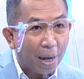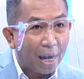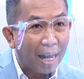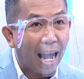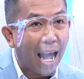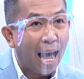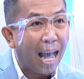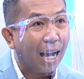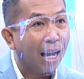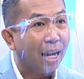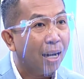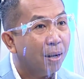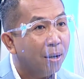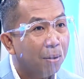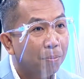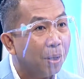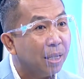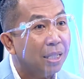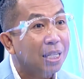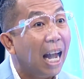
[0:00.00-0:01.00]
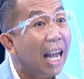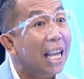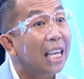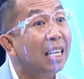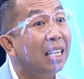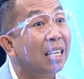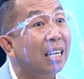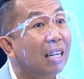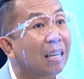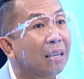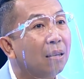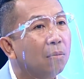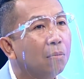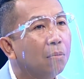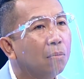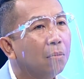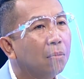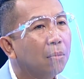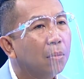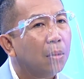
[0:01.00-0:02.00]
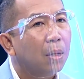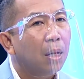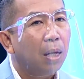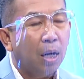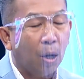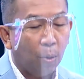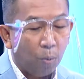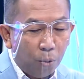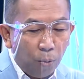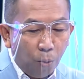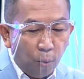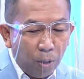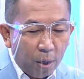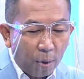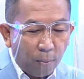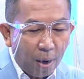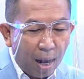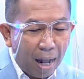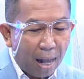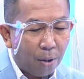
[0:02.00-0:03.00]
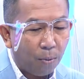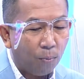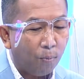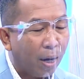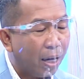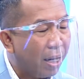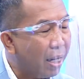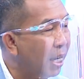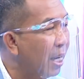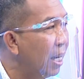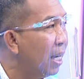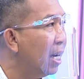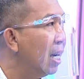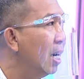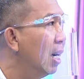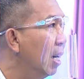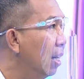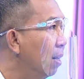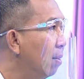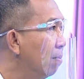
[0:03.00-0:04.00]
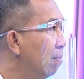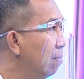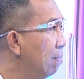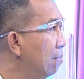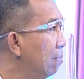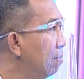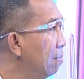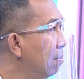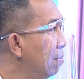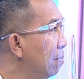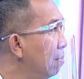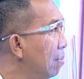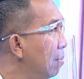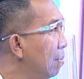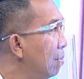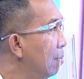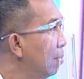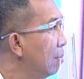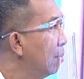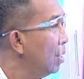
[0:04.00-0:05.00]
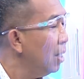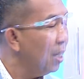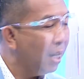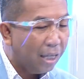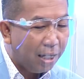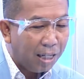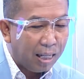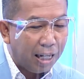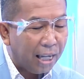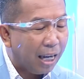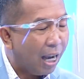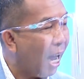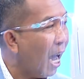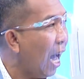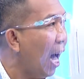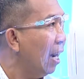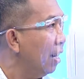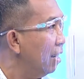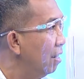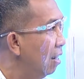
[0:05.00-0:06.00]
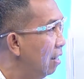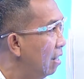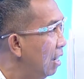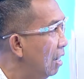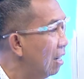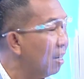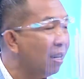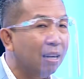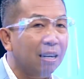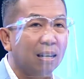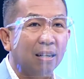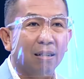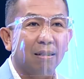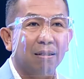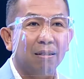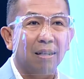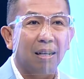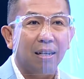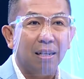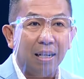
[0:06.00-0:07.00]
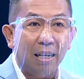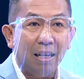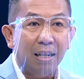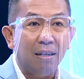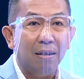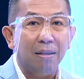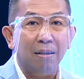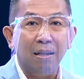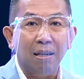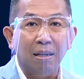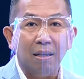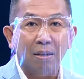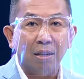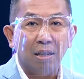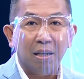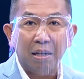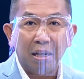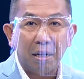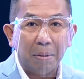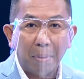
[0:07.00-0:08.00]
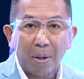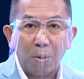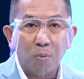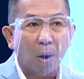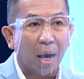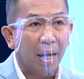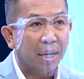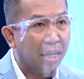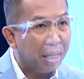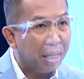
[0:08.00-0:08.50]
เอามากลางอ่ะมันใช่เลยเรารู้เลยว่าวันนี้เกิน เดือนนี้ขาด เดือนนี้เกิน เดือนนี้หนืดเดือนนี้ไม่ไหว